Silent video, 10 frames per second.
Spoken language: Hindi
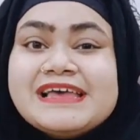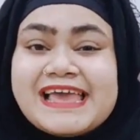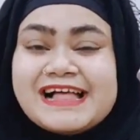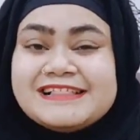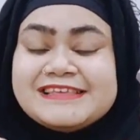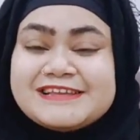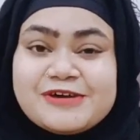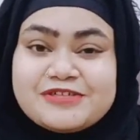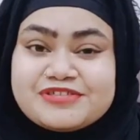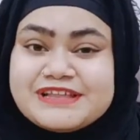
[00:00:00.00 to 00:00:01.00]
एक हेल्दी
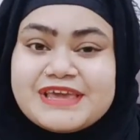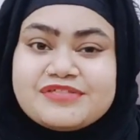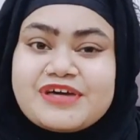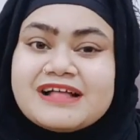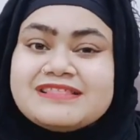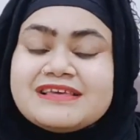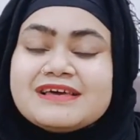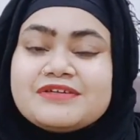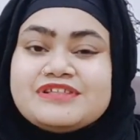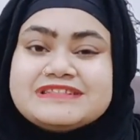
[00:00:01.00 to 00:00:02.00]
ग्लोई स्किन के साथ
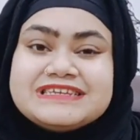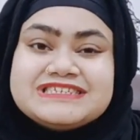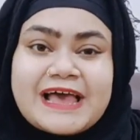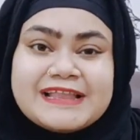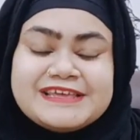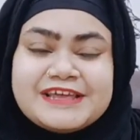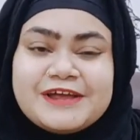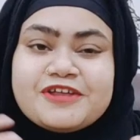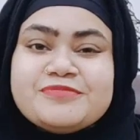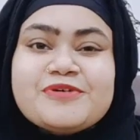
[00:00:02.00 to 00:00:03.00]
सिल्की शाइनी
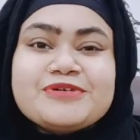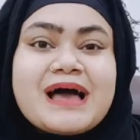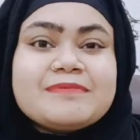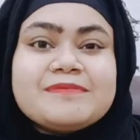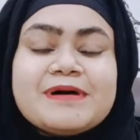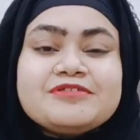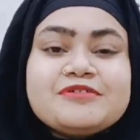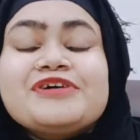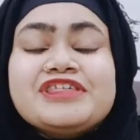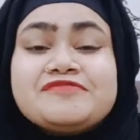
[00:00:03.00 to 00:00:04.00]
हेयर्स भी होंगे आपके पास
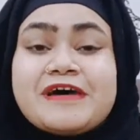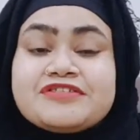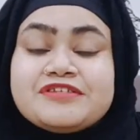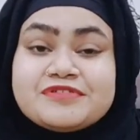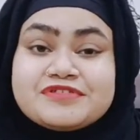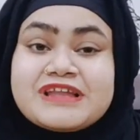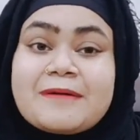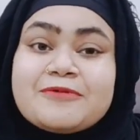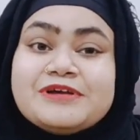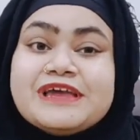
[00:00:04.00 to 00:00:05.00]
तो इस फेस्टिव सीजन
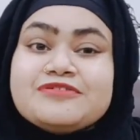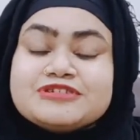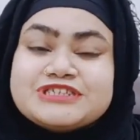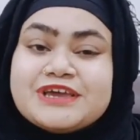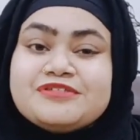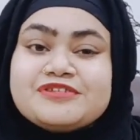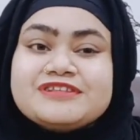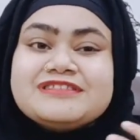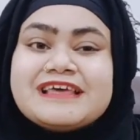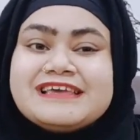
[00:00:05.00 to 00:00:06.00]
आपको ये सोचने की
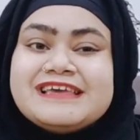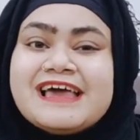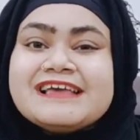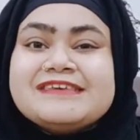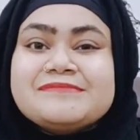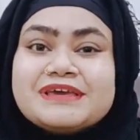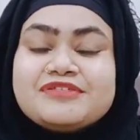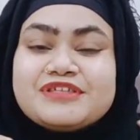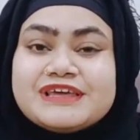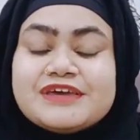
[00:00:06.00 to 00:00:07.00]
ज़रूरत नहीं है कि मैं
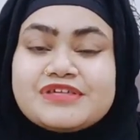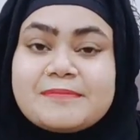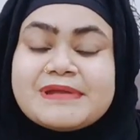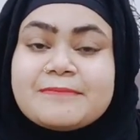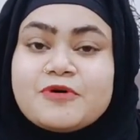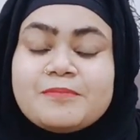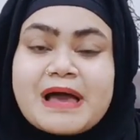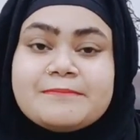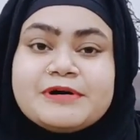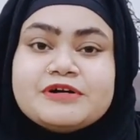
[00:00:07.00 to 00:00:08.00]
किस तरीके से अपने आप को
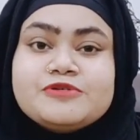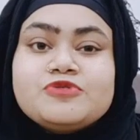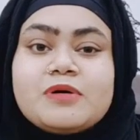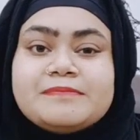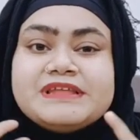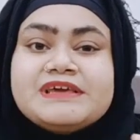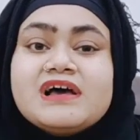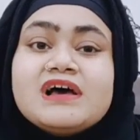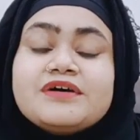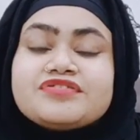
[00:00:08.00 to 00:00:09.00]
पैम्पर करूँ अपनी
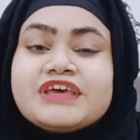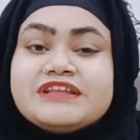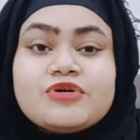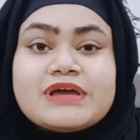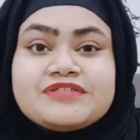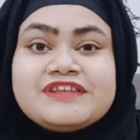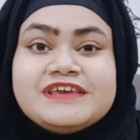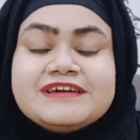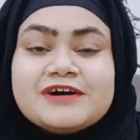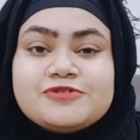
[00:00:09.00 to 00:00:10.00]
स्किन को कैसे
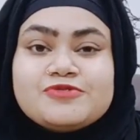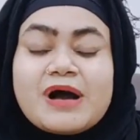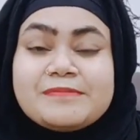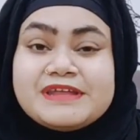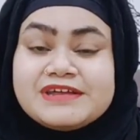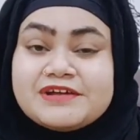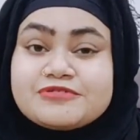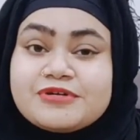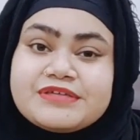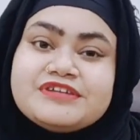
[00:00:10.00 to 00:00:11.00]
ठीक करूँ अपने
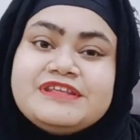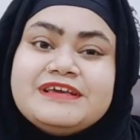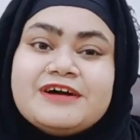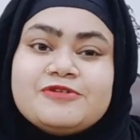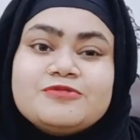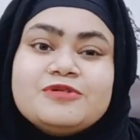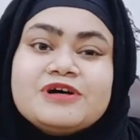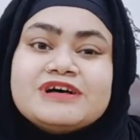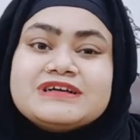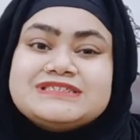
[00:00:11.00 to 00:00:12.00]
हेयर्स को कैसे ठीक करूँ
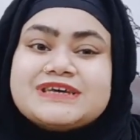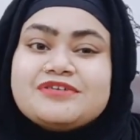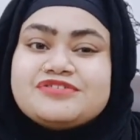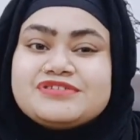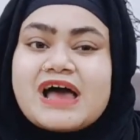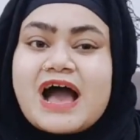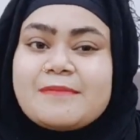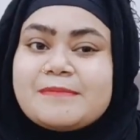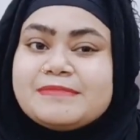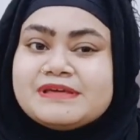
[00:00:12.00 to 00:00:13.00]
जस्ट
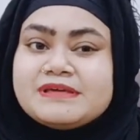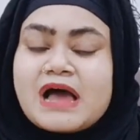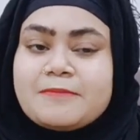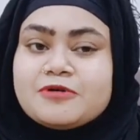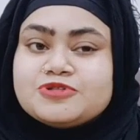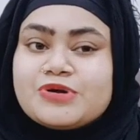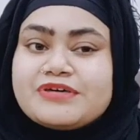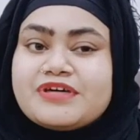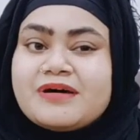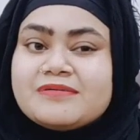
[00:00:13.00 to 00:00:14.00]
आप अपने आप को
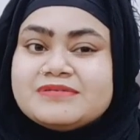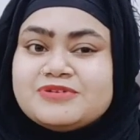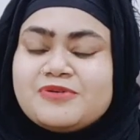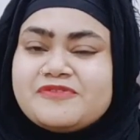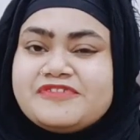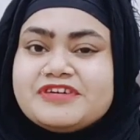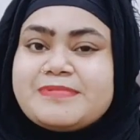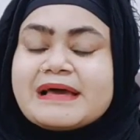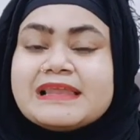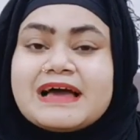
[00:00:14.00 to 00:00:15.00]
थोड़ा सा यू नो फेस
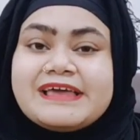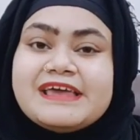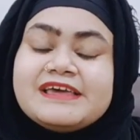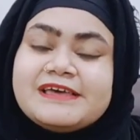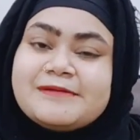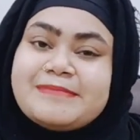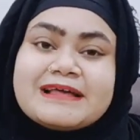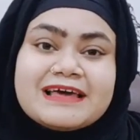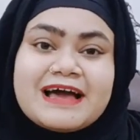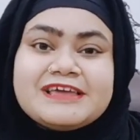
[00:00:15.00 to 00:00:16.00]
पैक लगाइए हेयर
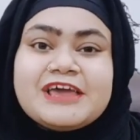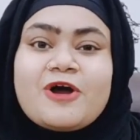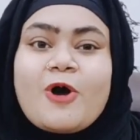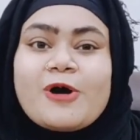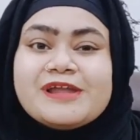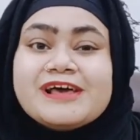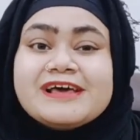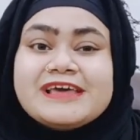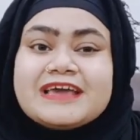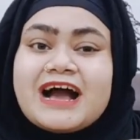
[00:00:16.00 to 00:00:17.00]
पैक लगाइए और
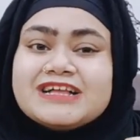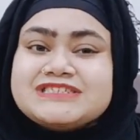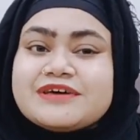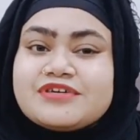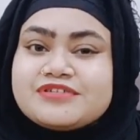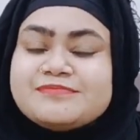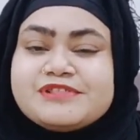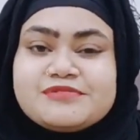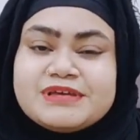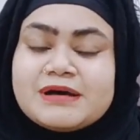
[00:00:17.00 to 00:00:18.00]
एक अच्छा सा
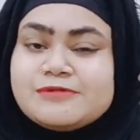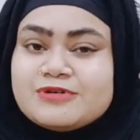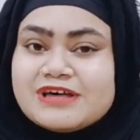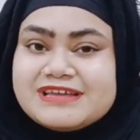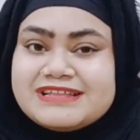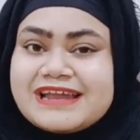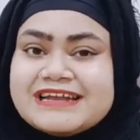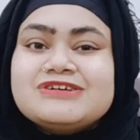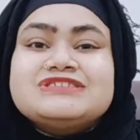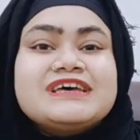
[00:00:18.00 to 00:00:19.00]
सिंपल सा मेकअप लुक करके
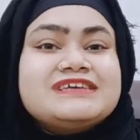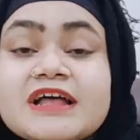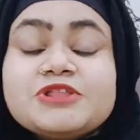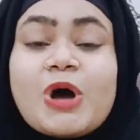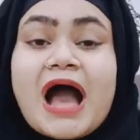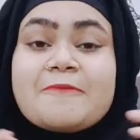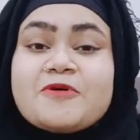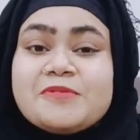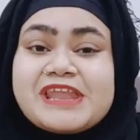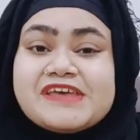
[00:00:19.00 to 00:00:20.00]
रेडी हो जाइए तो
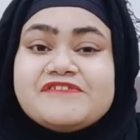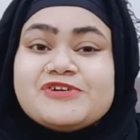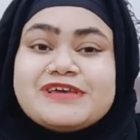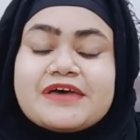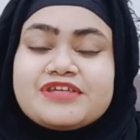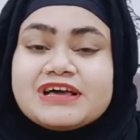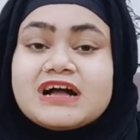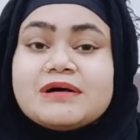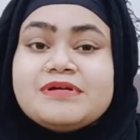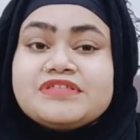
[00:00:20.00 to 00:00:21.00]
आपको मेरा ये वीडियो कैसा
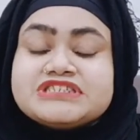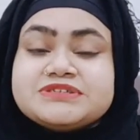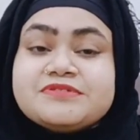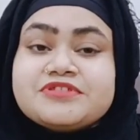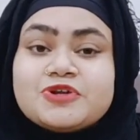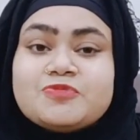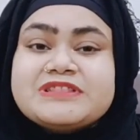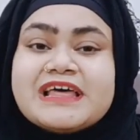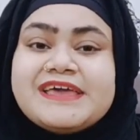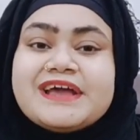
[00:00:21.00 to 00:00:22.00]
लगा कमेंट सेक्शन में ज़रूर
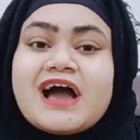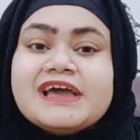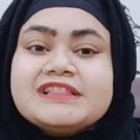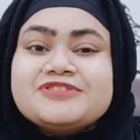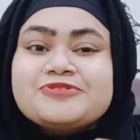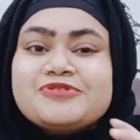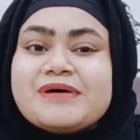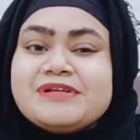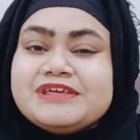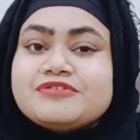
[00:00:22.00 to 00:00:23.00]
बताइएगा इन दोनों
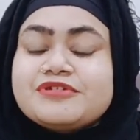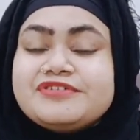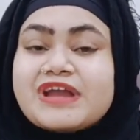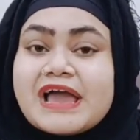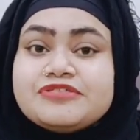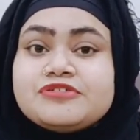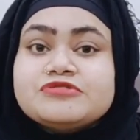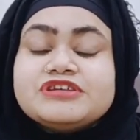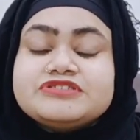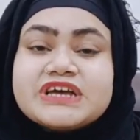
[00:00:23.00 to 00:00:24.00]
रेमेडीज़ को ट्राई
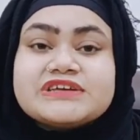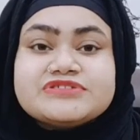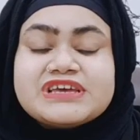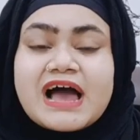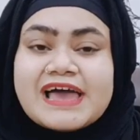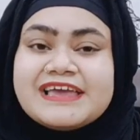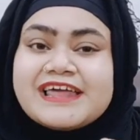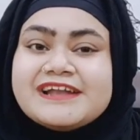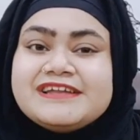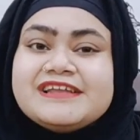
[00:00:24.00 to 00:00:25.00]
ज़रूर कीजिएगा क्योंकि आई
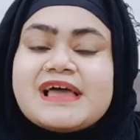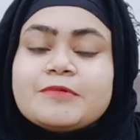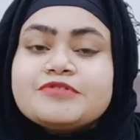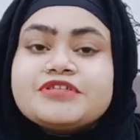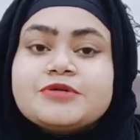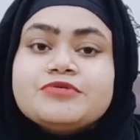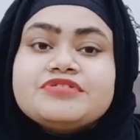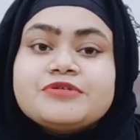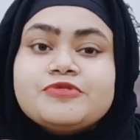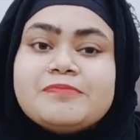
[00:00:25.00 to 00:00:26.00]
गारंटीड कि आपको ज़रूर
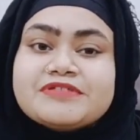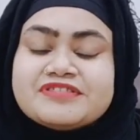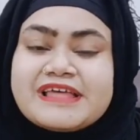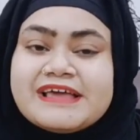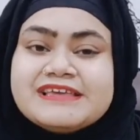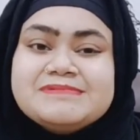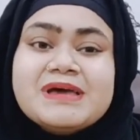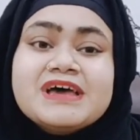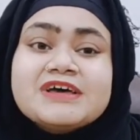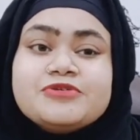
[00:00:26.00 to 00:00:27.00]
ज़रूर पसंद आएगी
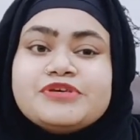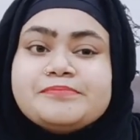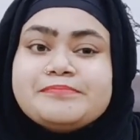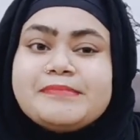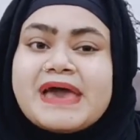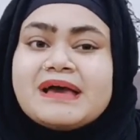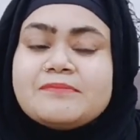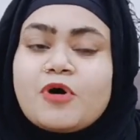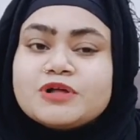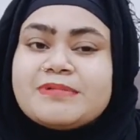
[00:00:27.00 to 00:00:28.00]
क्योंकि
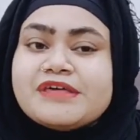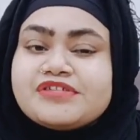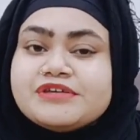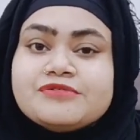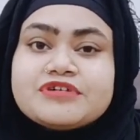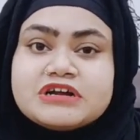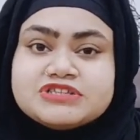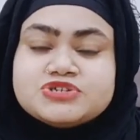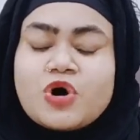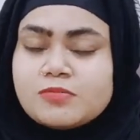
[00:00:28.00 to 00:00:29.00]
मैं बहुत बार इसे यूज़
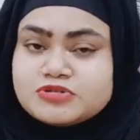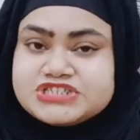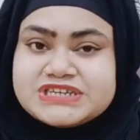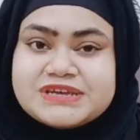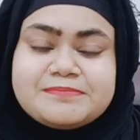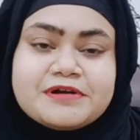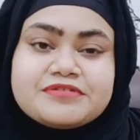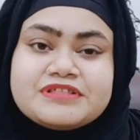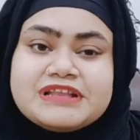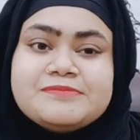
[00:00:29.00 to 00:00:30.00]
करती हूँ और मुझे ये
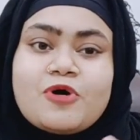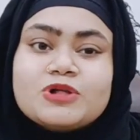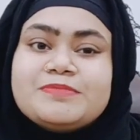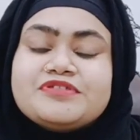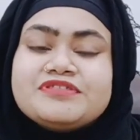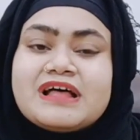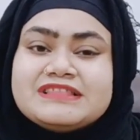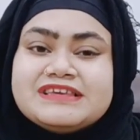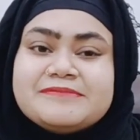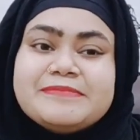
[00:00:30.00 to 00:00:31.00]
पर्सनली बहुत पसंद
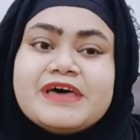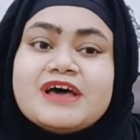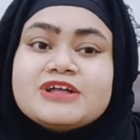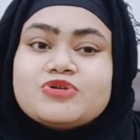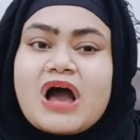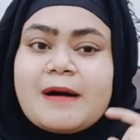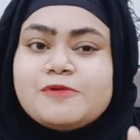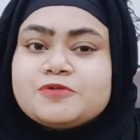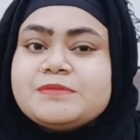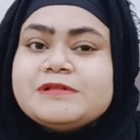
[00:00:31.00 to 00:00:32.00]
आती है तो
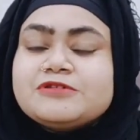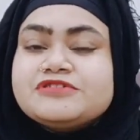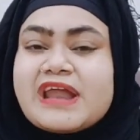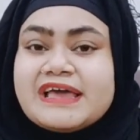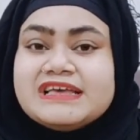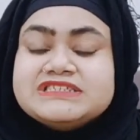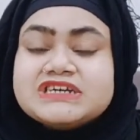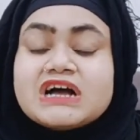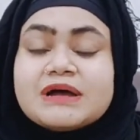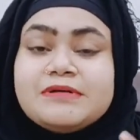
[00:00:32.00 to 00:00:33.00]
आप लोग भी बिल्कुल ट्राई
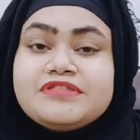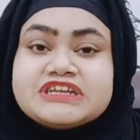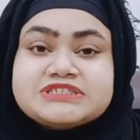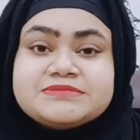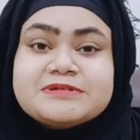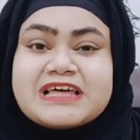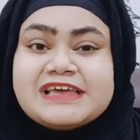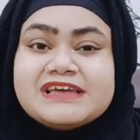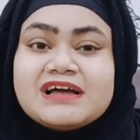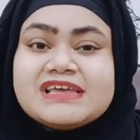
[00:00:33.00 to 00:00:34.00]
कीजिएगा कमेंट सेक्शन में
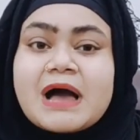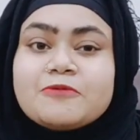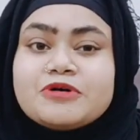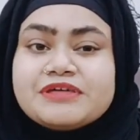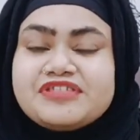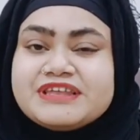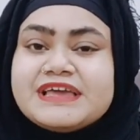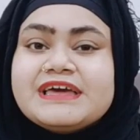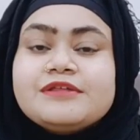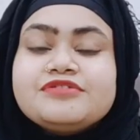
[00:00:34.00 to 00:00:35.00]
बताइएगा कि आपको किस
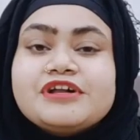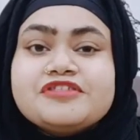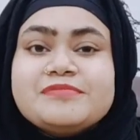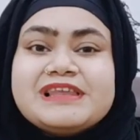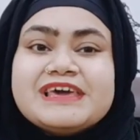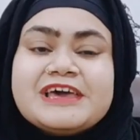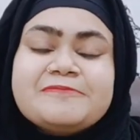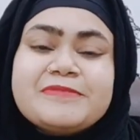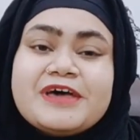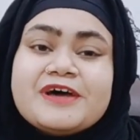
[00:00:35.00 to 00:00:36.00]
तरीके के रिजल्ट मिले हैं